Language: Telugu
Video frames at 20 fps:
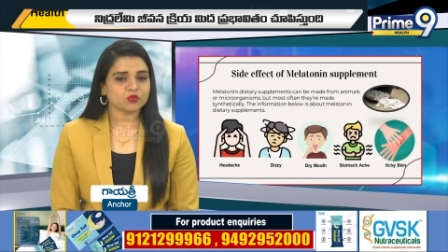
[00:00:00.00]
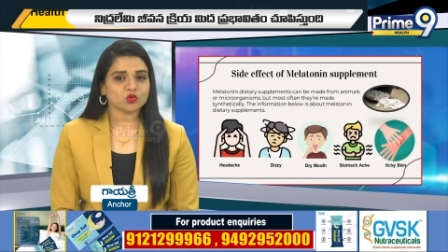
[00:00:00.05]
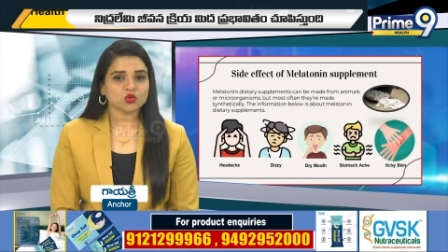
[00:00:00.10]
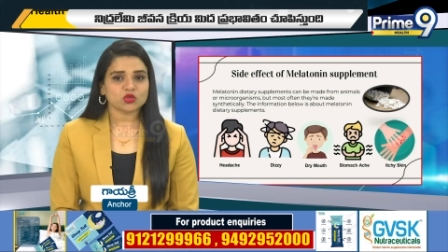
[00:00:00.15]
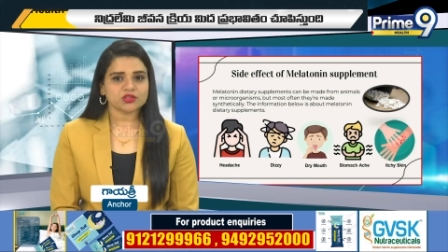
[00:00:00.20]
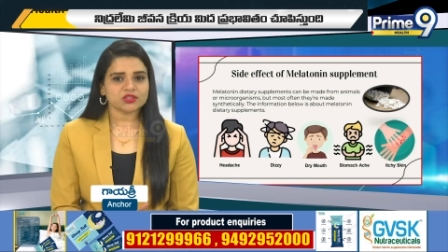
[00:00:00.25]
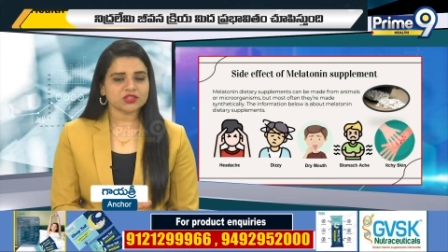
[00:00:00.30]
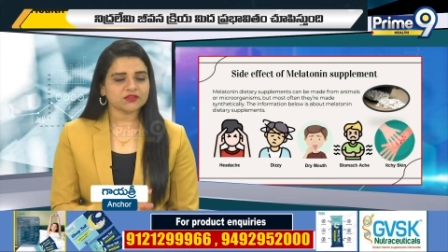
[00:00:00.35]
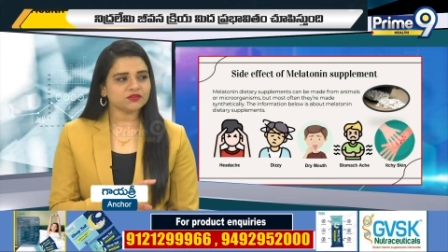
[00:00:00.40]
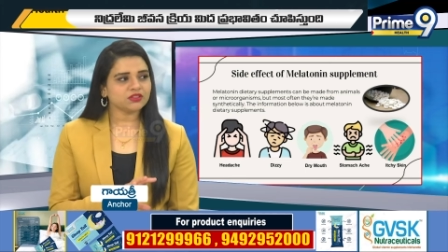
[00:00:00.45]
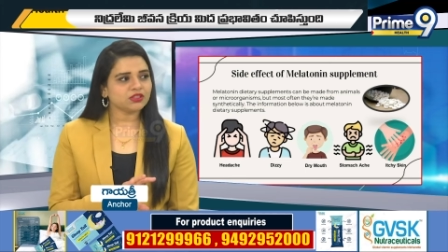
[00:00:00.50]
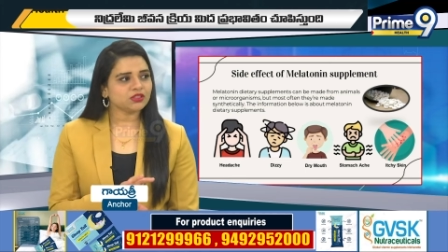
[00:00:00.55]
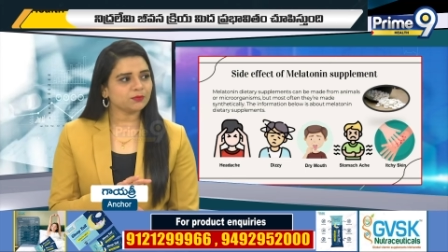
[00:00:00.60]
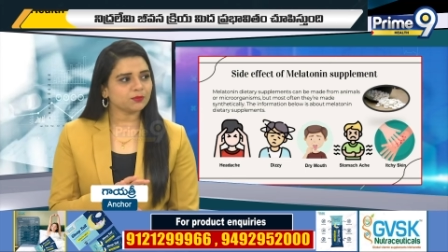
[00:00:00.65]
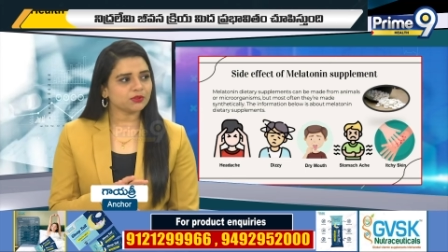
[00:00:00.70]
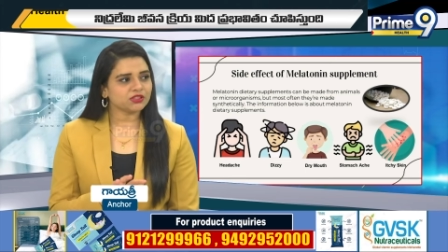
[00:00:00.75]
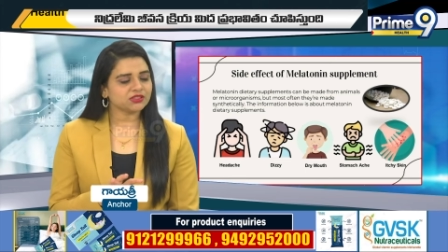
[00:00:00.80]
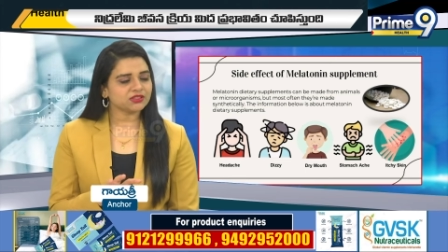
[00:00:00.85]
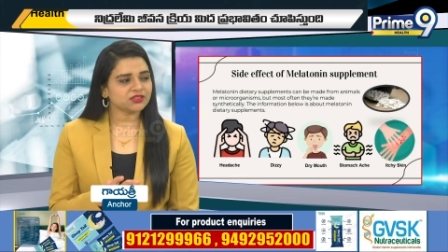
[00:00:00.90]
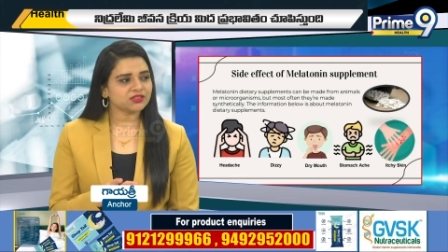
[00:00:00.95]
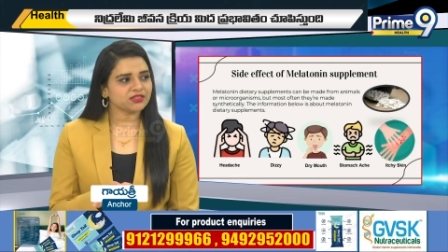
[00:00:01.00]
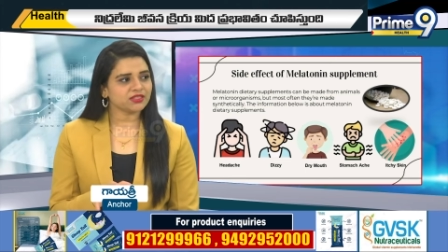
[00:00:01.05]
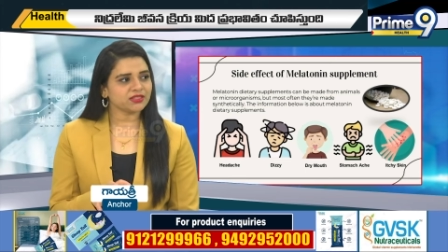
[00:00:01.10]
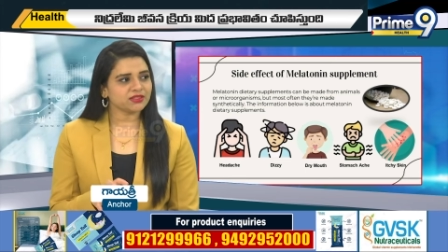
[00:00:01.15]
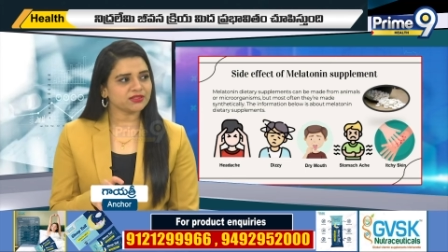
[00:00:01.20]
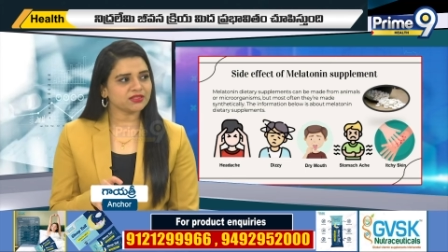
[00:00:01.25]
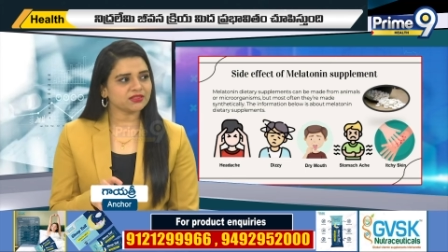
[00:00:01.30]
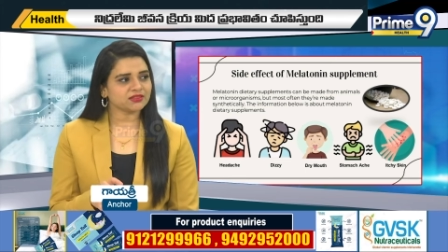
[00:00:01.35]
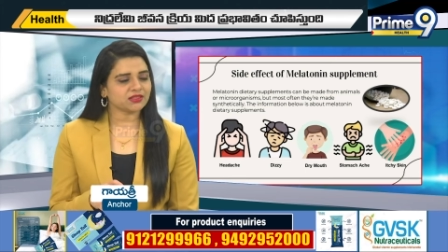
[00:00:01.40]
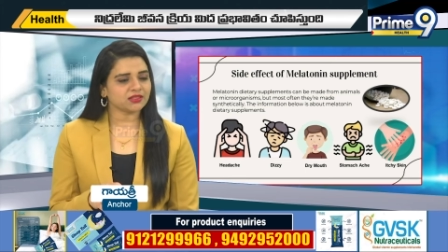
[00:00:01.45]
మోస్ట్ ఆఫ్ ద పర్సన్స్ ఏం
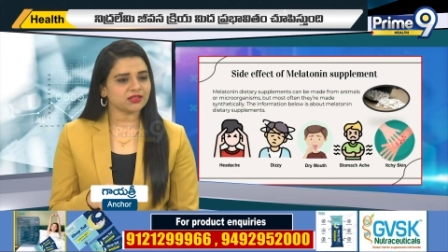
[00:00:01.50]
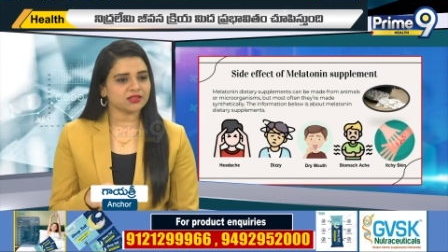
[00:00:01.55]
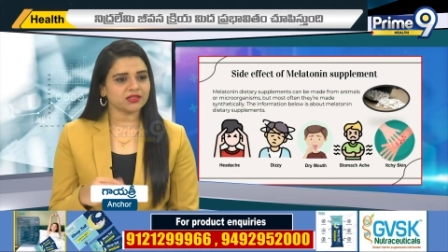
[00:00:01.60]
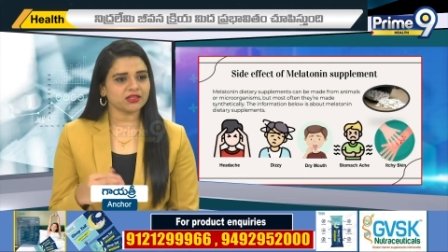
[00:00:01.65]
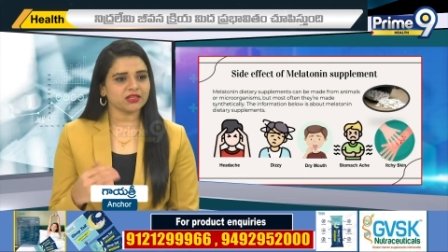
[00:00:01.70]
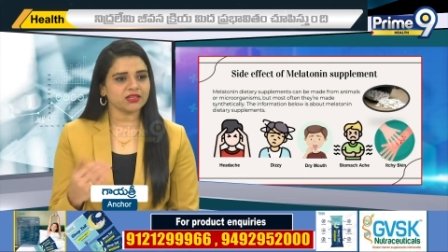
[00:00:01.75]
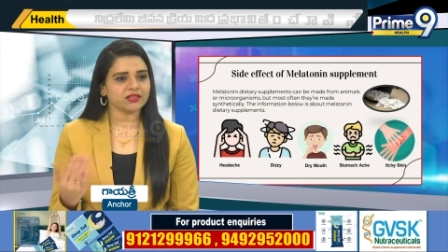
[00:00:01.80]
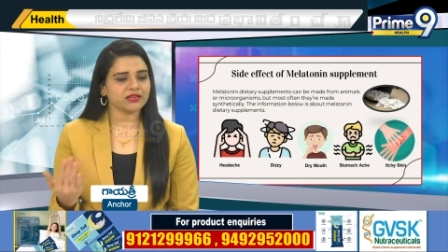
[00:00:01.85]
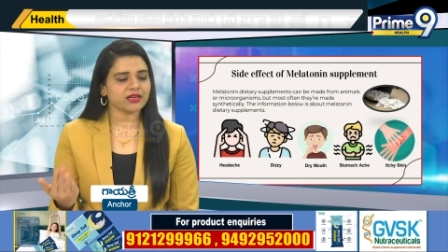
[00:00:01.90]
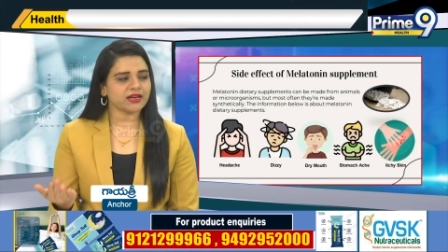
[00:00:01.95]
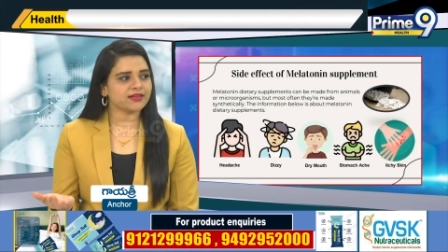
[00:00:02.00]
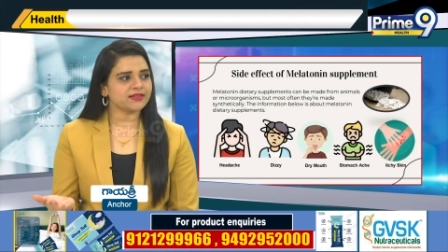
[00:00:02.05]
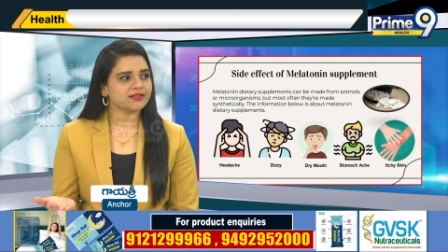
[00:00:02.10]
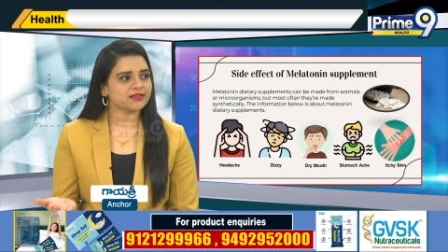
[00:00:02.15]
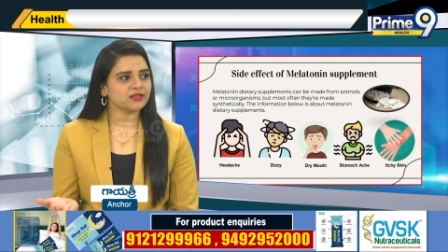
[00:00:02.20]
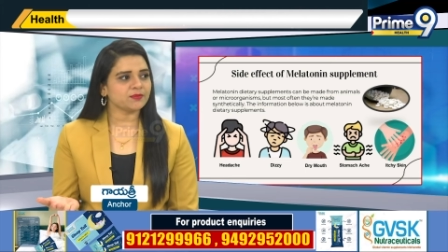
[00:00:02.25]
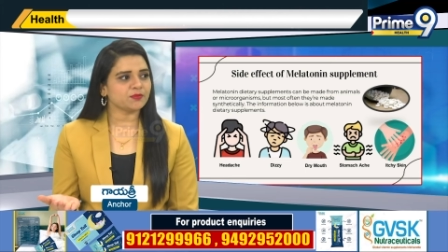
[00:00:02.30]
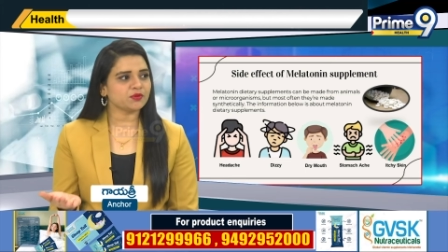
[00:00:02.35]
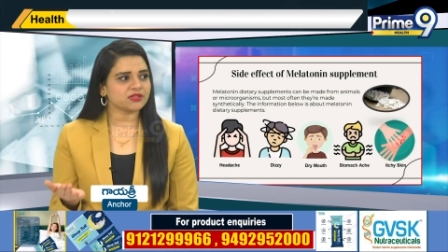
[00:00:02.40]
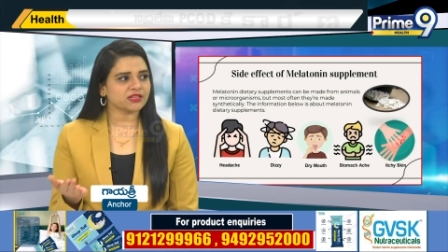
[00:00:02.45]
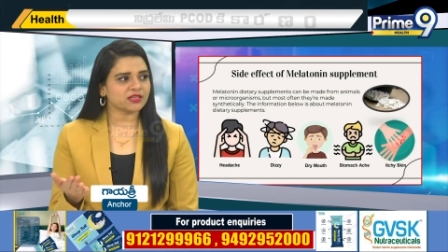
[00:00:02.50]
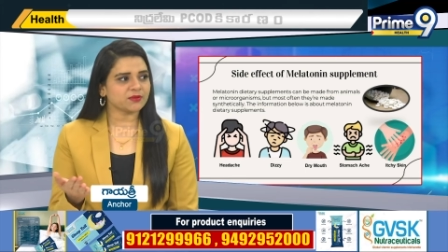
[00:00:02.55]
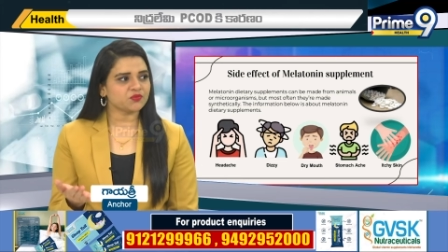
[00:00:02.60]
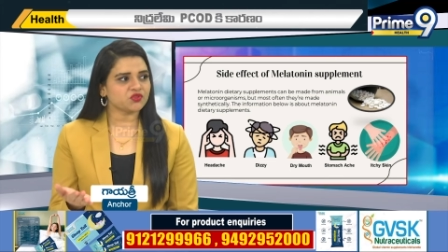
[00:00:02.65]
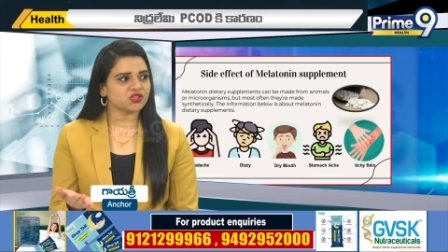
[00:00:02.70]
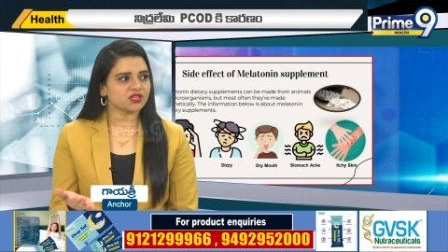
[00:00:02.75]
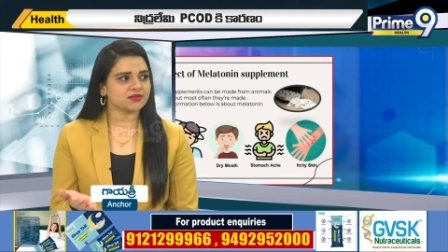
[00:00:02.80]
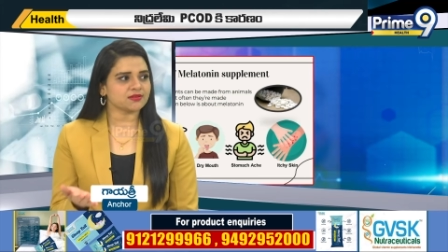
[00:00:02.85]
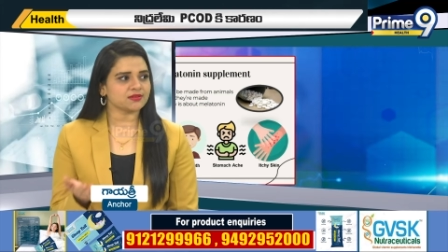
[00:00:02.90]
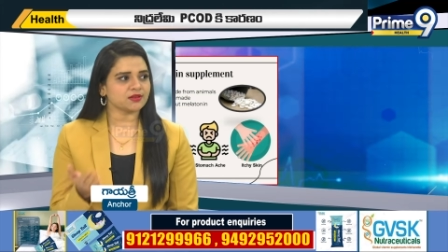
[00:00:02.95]
చేస్తారంటే నైట్ స్లీప్ స్కిప్
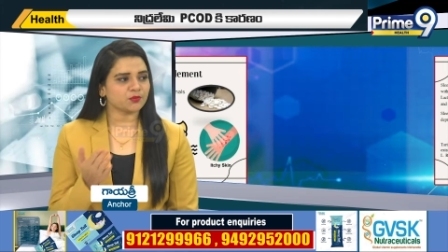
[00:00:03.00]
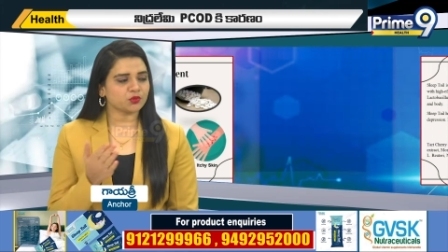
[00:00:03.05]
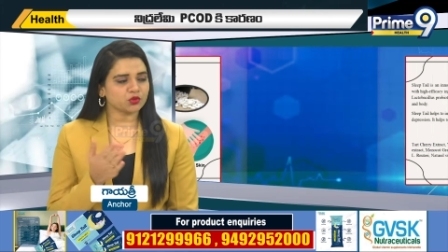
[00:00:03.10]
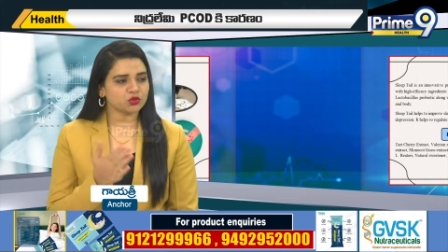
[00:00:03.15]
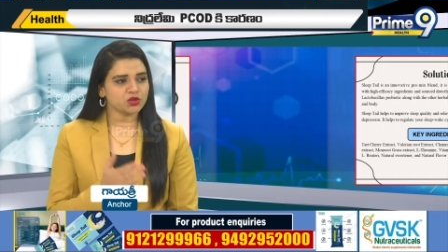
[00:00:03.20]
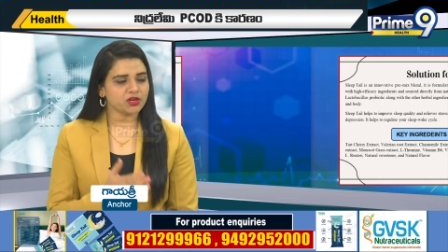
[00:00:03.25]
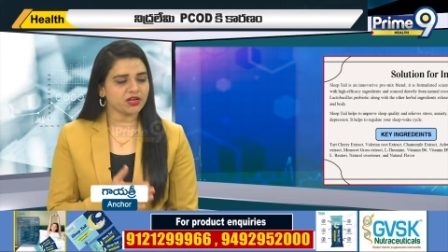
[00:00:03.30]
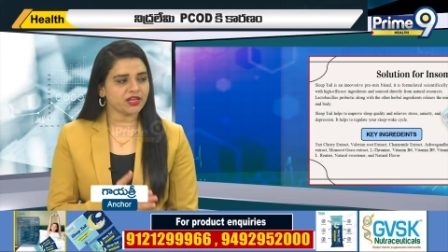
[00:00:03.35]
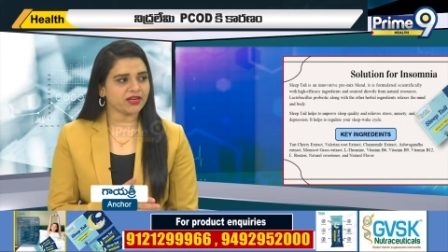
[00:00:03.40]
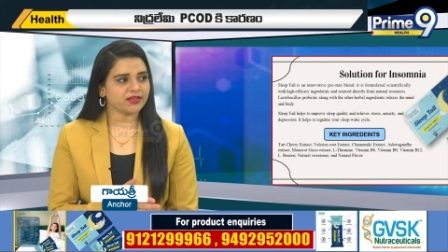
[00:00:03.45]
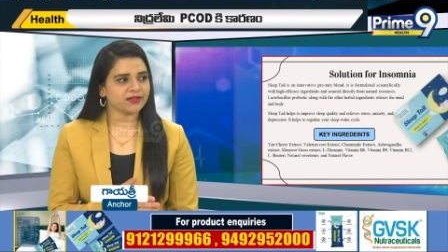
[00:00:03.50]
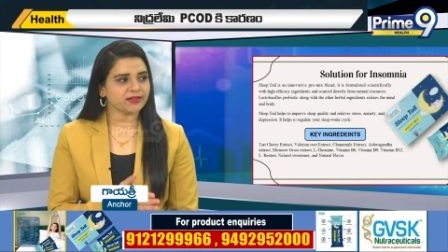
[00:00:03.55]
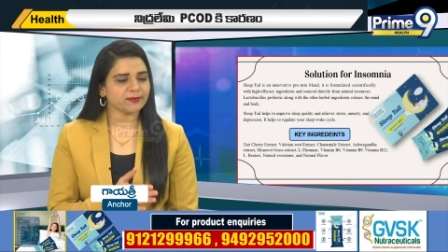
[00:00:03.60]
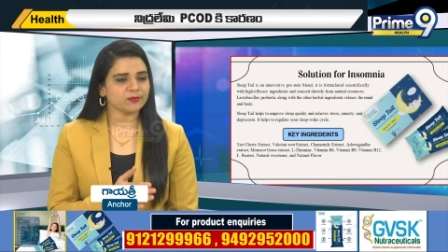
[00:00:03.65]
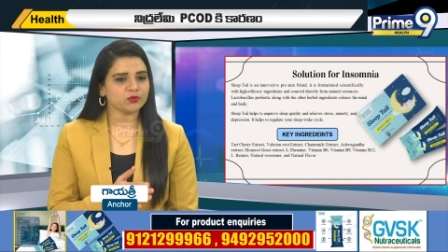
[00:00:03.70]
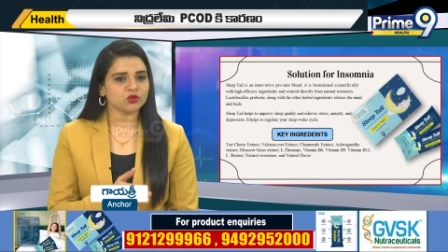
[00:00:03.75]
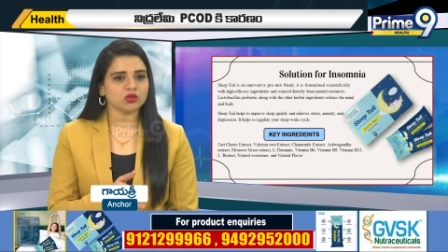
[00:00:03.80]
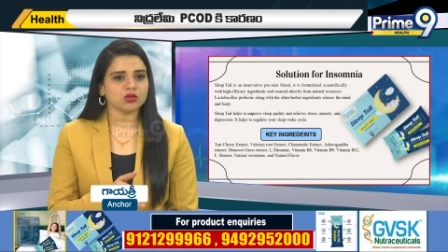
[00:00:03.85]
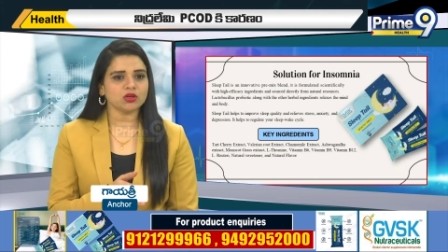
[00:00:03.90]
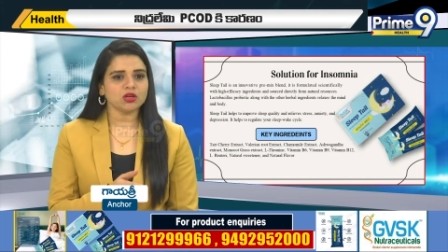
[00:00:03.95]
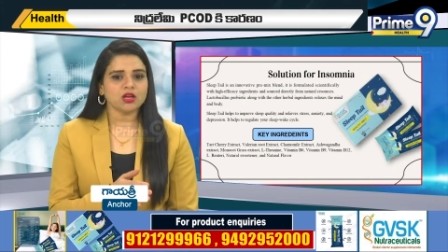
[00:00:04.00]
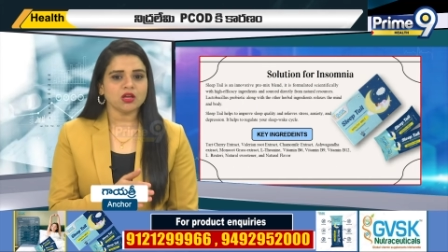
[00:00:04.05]
చేసినప్పుడు డే టైంలో